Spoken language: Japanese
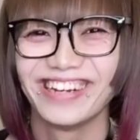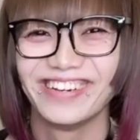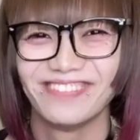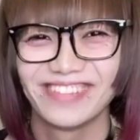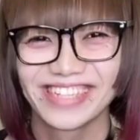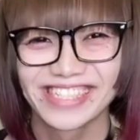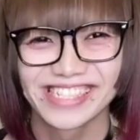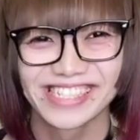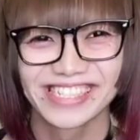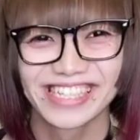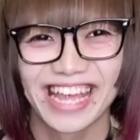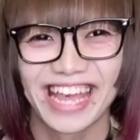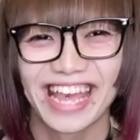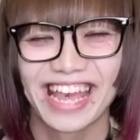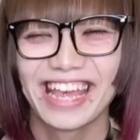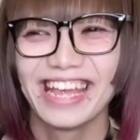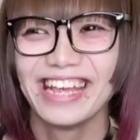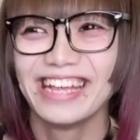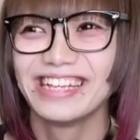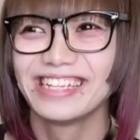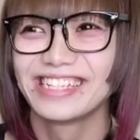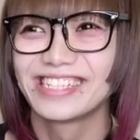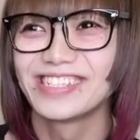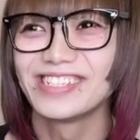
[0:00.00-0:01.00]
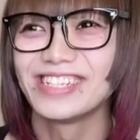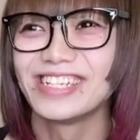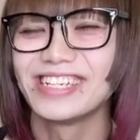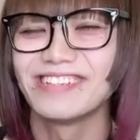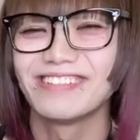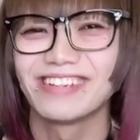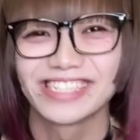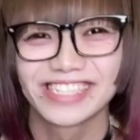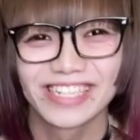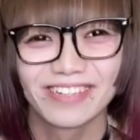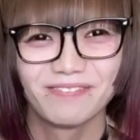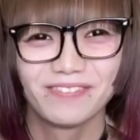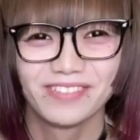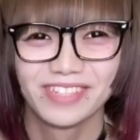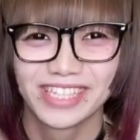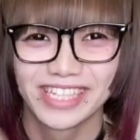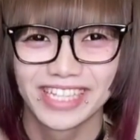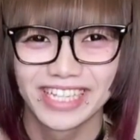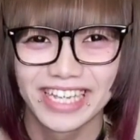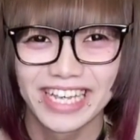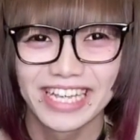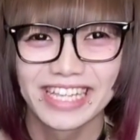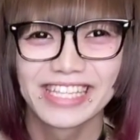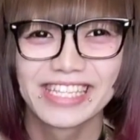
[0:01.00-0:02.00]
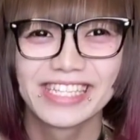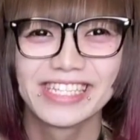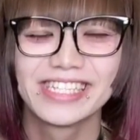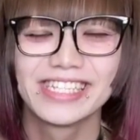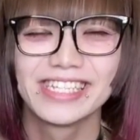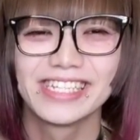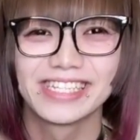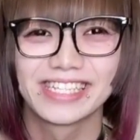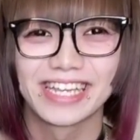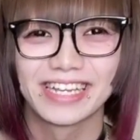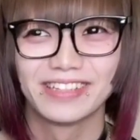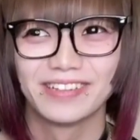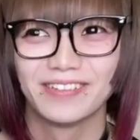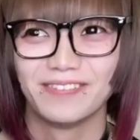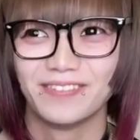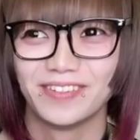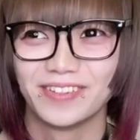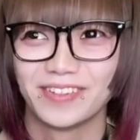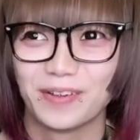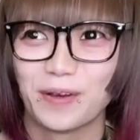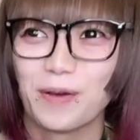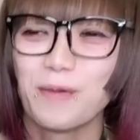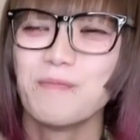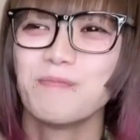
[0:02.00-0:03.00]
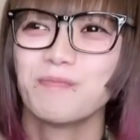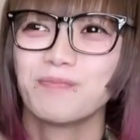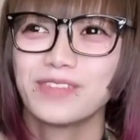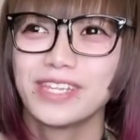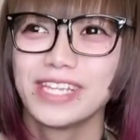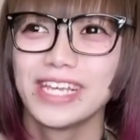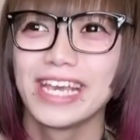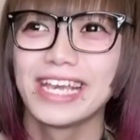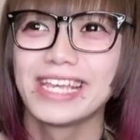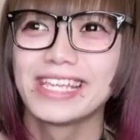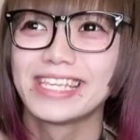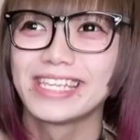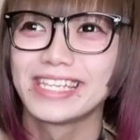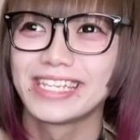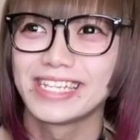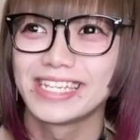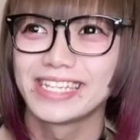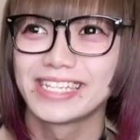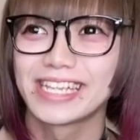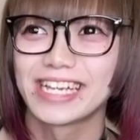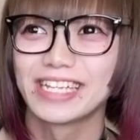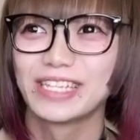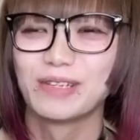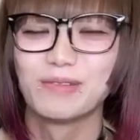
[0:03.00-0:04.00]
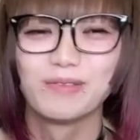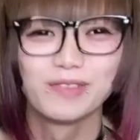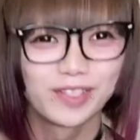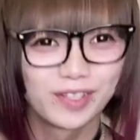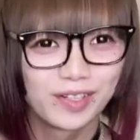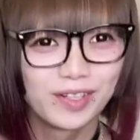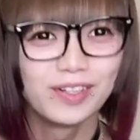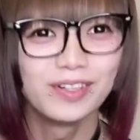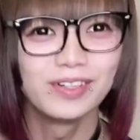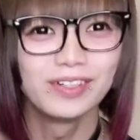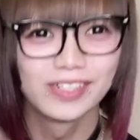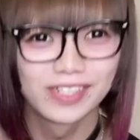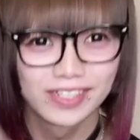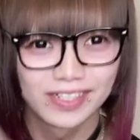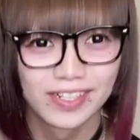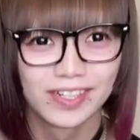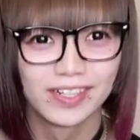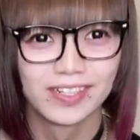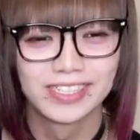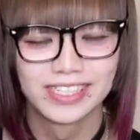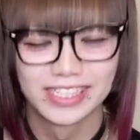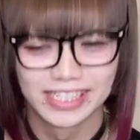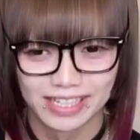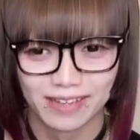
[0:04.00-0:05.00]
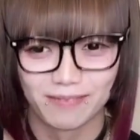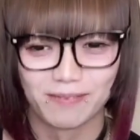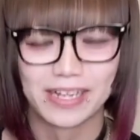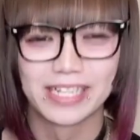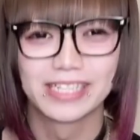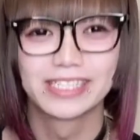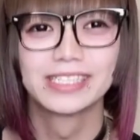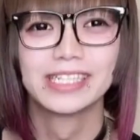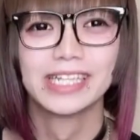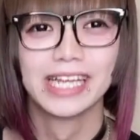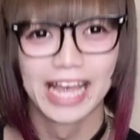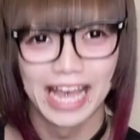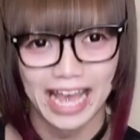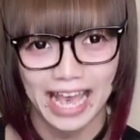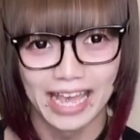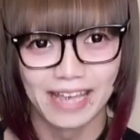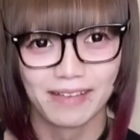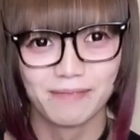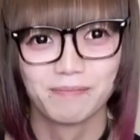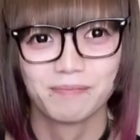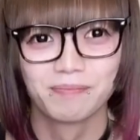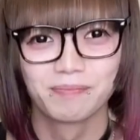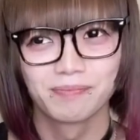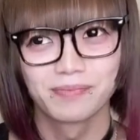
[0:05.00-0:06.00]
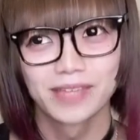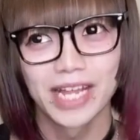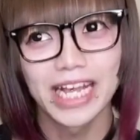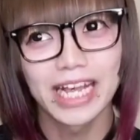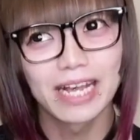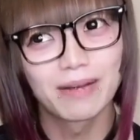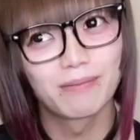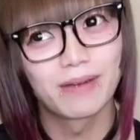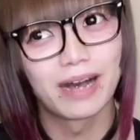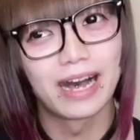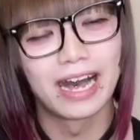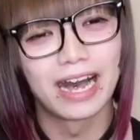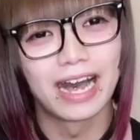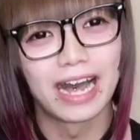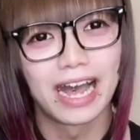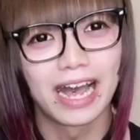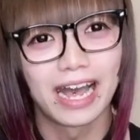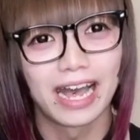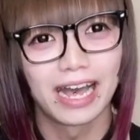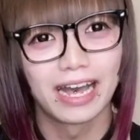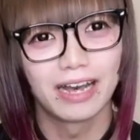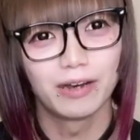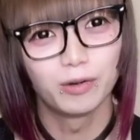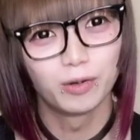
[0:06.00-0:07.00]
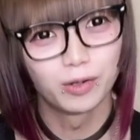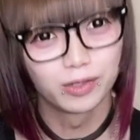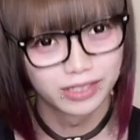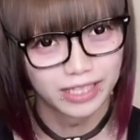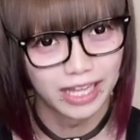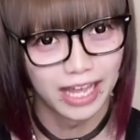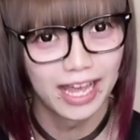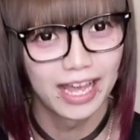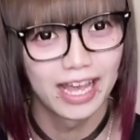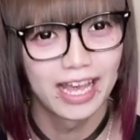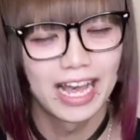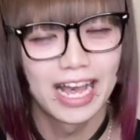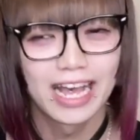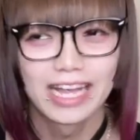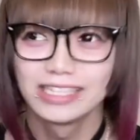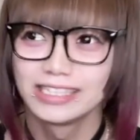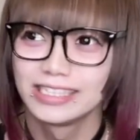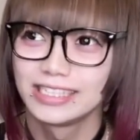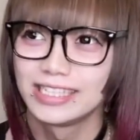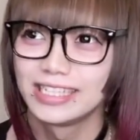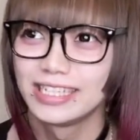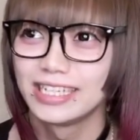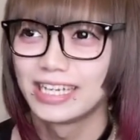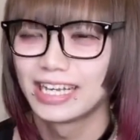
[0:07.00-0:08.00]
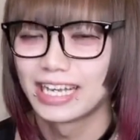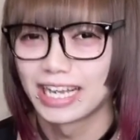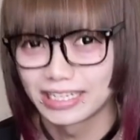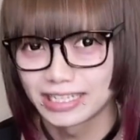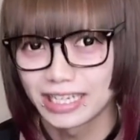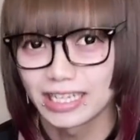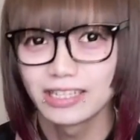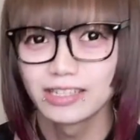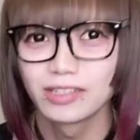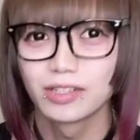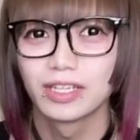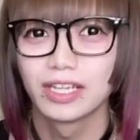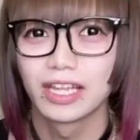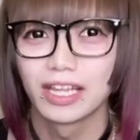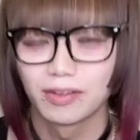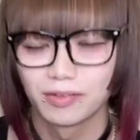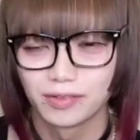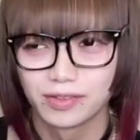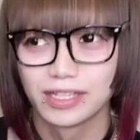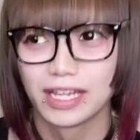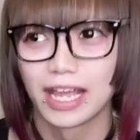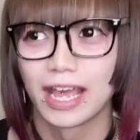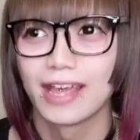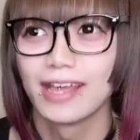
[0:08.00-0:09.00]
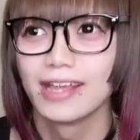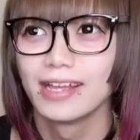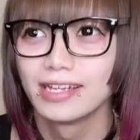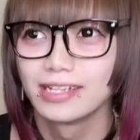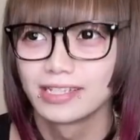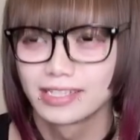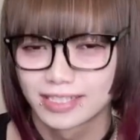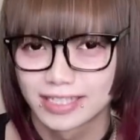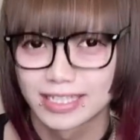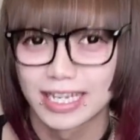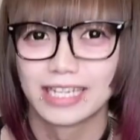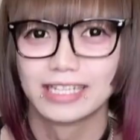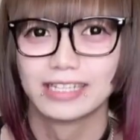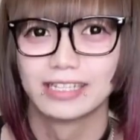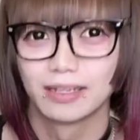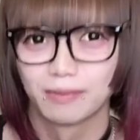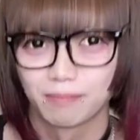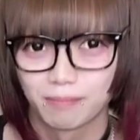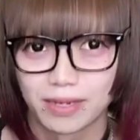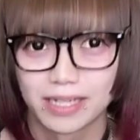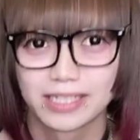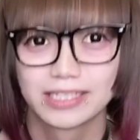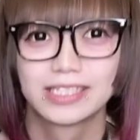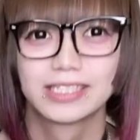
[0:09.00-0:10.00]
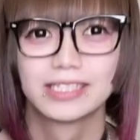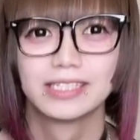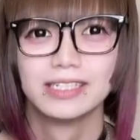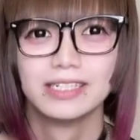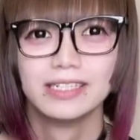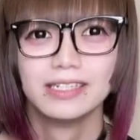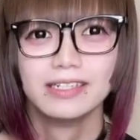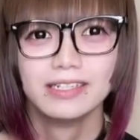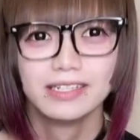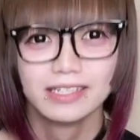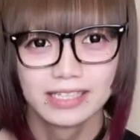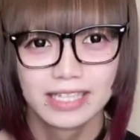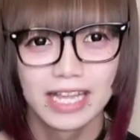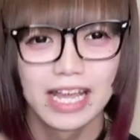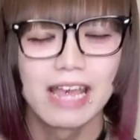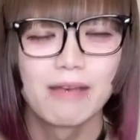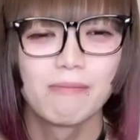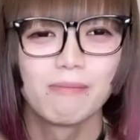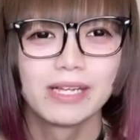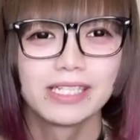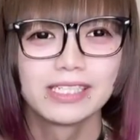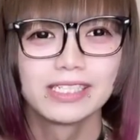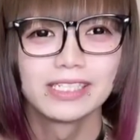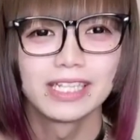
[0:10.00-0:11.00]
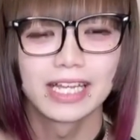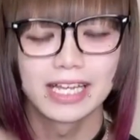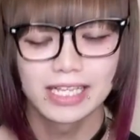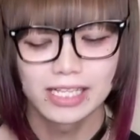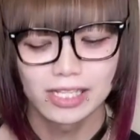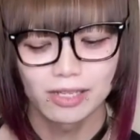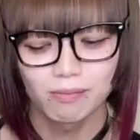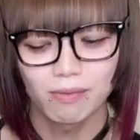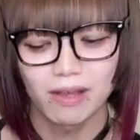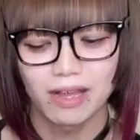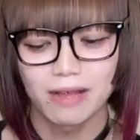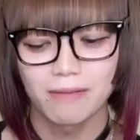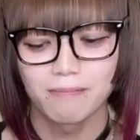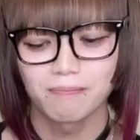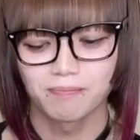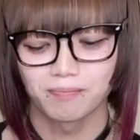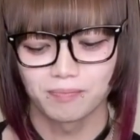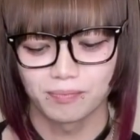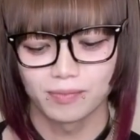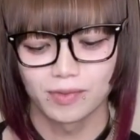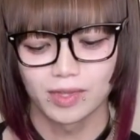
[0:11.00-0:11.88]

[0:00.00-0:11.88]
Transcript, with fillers: まずね、種類は全部 DHC さんのもの、を服用してます。はい。なんかまあ大手安心かなっていうんで使ってます。でまずね、一番